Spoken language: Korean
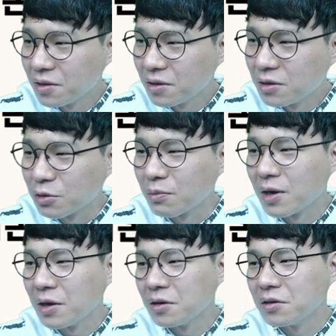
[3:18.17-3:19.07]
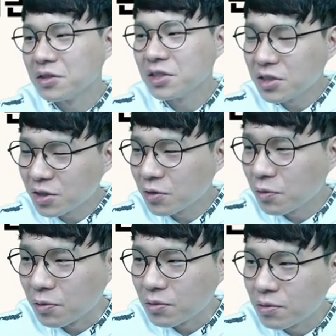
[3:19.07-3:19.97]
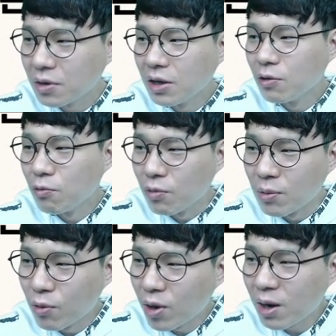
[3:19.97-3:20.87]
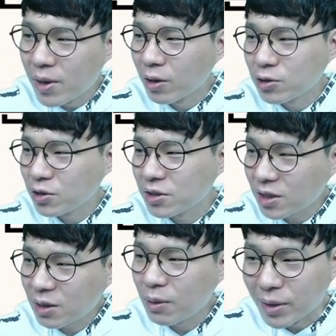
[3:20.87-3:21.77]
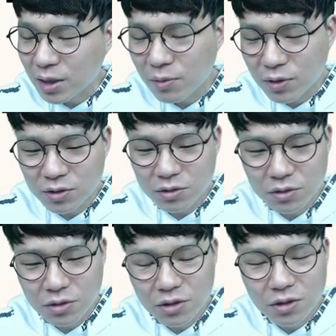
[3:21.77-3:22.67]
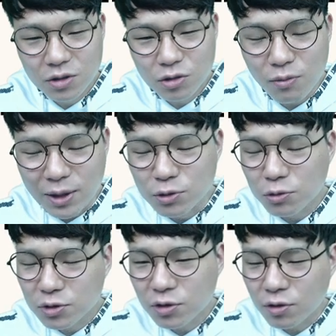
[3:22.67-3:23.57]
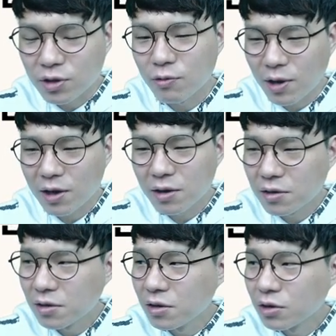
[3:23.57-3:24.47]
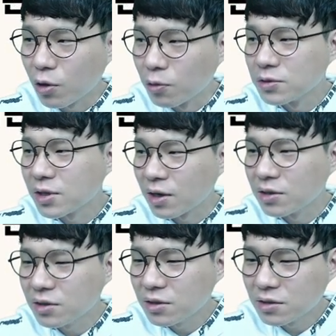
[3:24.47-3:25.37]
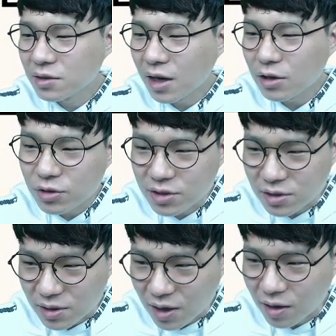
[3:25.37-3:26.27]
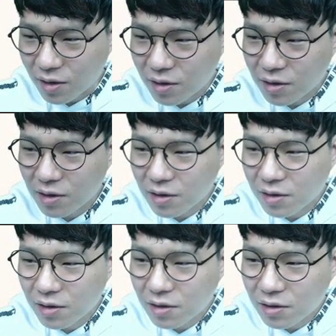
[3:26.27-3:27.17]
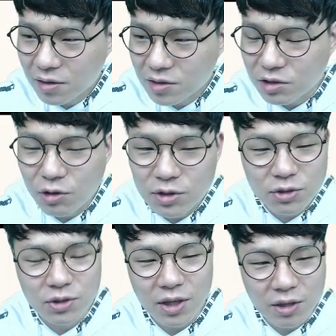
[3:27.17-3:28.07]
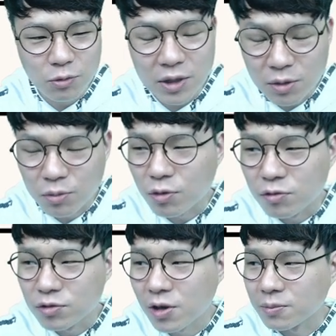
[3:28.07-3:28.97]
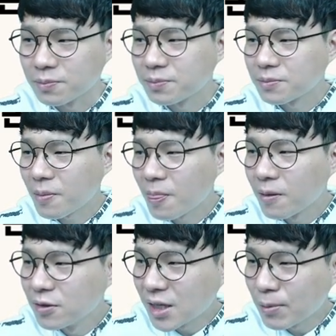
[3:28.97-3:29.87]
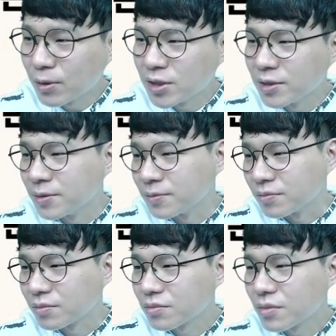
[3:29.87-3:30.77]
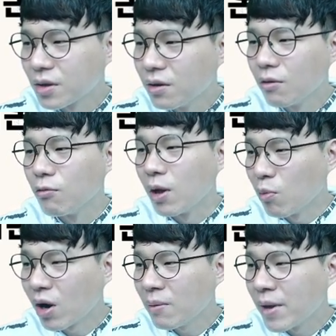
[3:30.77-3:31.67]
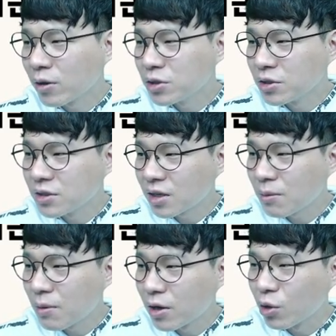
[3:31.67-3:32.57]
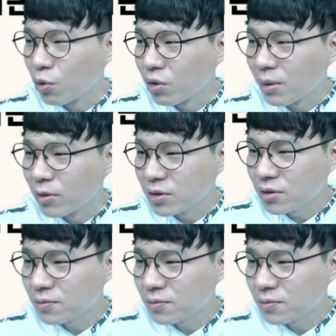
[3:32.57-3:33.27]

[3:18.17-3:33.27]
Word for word: 정말 실제로 외모가 매력적인 상대방을 만나면은 더 만족스러운 연애와 결혼 생활을 할 수 있을까? 이거에 대해서 이따 또 따져볼 거고요. 세 번째는 외모가 매력적인 상대방과 결혼하면은